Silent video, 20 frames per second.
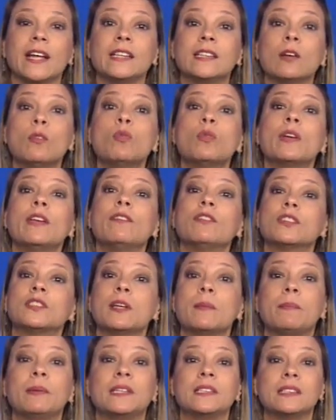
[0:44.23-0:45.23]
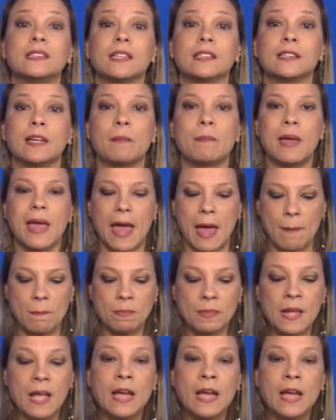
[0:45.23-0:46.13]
Então, o que você precisa saber é,